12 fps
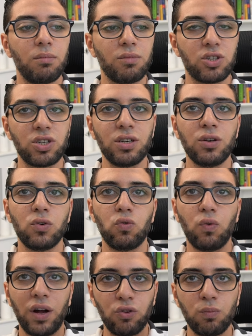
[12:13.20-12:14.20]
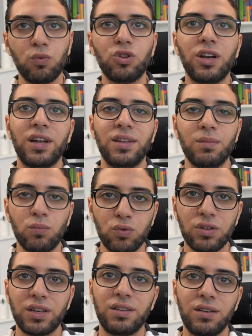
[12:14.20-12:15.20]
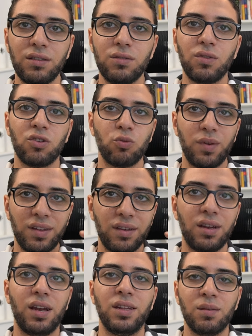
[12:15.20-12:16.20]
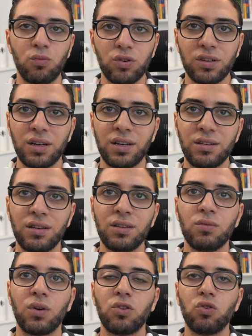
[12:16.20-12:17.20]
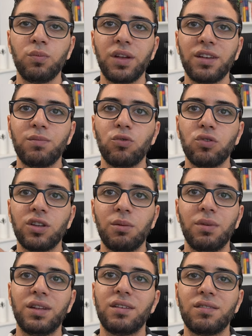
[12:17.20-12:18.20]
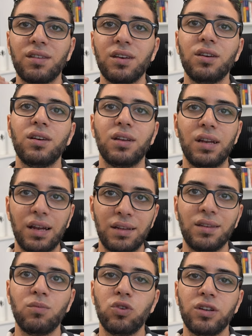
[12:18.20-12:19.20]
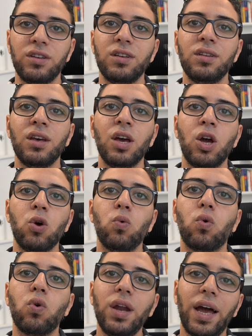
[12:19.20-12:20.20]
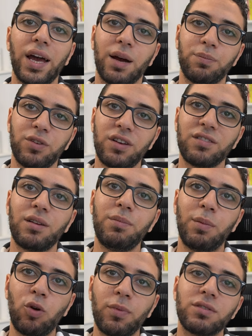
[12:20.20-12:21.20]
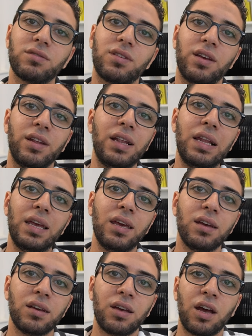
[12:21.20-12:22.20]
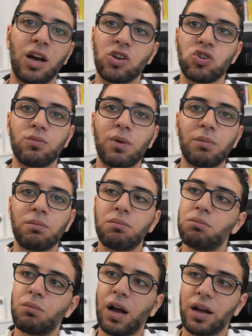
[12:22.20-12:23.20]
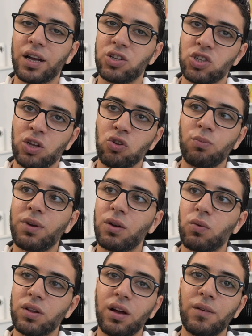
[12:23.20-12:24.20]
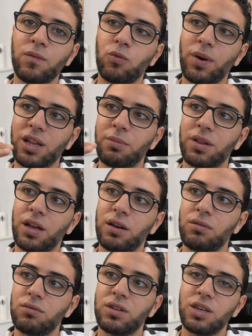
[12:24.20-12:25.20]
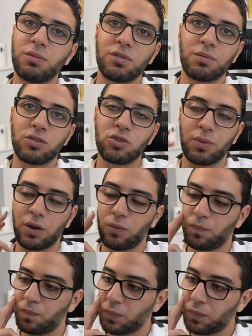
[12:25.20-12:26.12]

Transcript: ماشي وعندهم موديل قديم وموديل جديد وعندهم اي تي ال قديم واي تي ال جديد وعندهم ناس بتقعد تعمل تيستنج للقديم والجديد وكل حاجه بتحصل بيعملوها مرتين ليه عشان هما ما كانش عندهم بلان واضحه وبعد ما نقلوا الدنيا ما ظبطتش معاهم